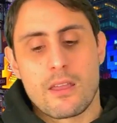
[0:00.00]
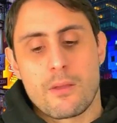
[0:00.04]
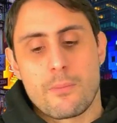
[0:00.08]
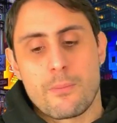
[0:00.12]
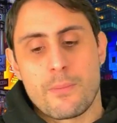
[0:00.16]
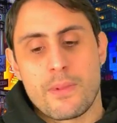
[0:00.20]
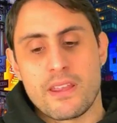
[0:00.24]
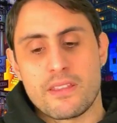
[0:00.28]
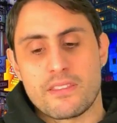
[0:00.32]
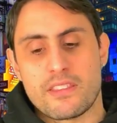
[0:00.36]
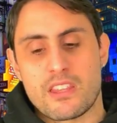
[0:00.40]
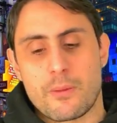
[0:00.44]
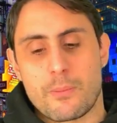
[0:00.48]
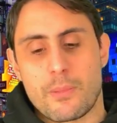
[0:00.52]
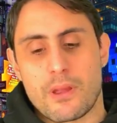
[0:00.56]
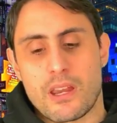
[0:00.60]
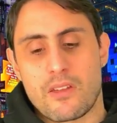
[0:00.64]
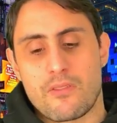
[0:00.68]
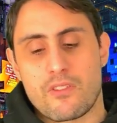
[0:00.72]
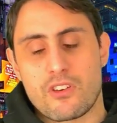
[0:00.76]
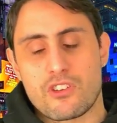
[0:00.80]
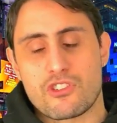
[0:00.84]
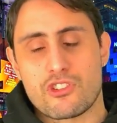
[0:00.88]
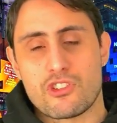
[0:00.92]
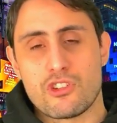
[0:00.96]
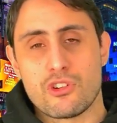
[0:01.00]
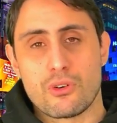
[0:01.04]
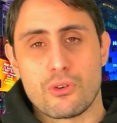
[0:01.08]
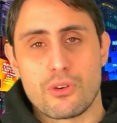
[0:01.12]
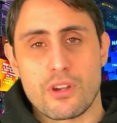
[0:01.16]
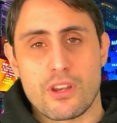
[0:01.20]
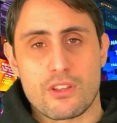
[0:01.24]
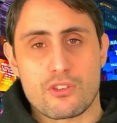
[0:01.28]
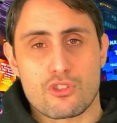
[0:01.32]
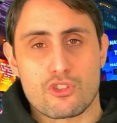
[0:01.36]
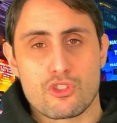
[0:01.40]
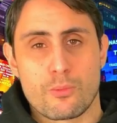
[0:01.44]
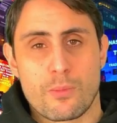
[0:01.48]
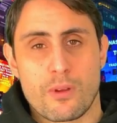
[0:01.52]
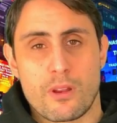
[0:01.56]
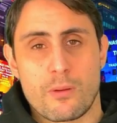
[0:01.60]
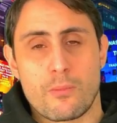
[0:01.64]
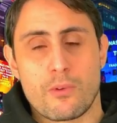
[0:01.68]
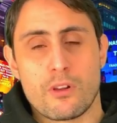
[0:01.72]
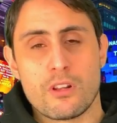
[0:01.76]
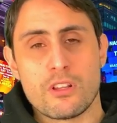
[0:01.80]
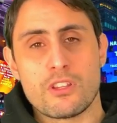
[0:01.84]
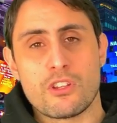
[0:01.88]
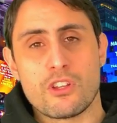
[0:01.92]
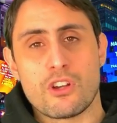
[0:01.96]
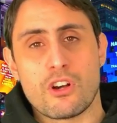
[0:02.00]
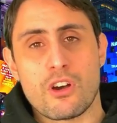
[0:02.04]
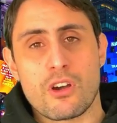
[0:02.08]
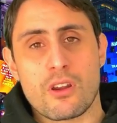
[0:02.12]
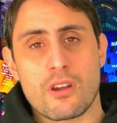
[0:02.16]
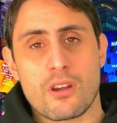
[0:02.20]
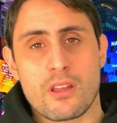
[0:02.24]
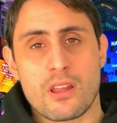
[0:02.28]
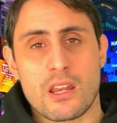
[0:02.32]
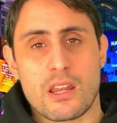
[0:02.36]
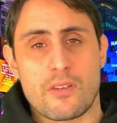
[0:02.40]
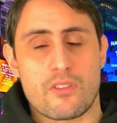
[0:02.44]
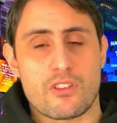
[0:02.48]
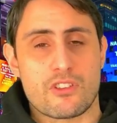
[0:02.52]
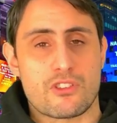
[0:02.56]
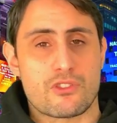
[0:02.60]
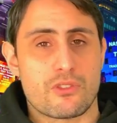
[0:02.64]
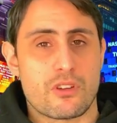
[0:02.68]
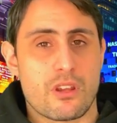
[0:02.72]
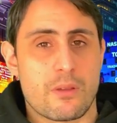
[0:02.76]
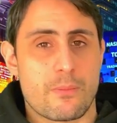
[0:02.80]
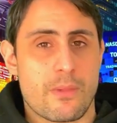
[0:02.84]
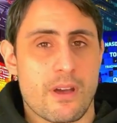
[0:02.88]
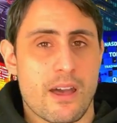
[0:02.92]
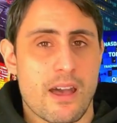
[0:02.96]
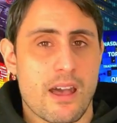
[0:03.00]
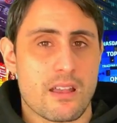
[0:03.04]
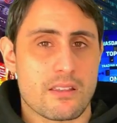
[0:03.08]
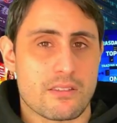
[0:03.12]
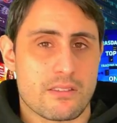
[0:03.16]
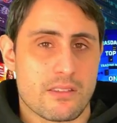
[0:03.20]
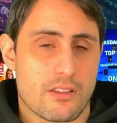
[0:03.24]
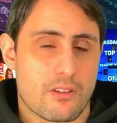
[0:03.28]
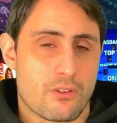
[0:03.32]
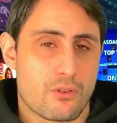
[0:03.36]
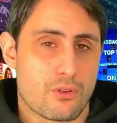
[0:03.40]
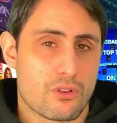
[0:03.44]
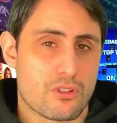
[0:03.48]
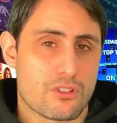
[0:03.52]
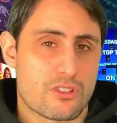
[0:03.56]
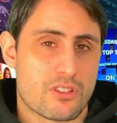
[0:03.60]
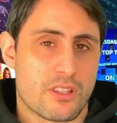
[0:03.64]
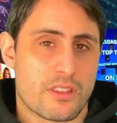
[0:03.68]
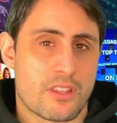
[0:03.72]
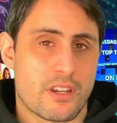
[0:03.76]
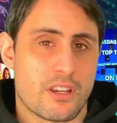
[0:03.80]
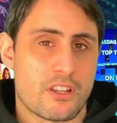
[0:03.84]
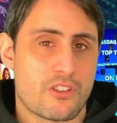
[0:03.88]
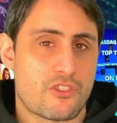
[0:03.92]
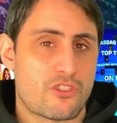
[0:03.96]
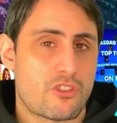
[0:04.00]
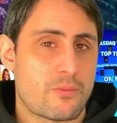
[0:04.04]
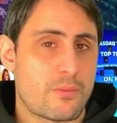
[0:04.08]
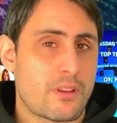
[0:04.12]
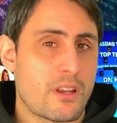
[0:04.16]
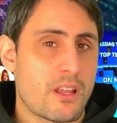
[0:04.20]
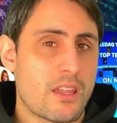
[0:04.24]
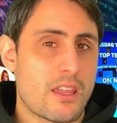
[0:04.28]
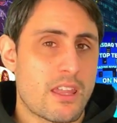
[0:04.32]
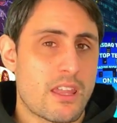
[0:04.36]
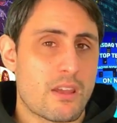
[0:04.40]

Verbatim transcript: mentre per la versione Super Bowl d'Or la versione base costa 13.000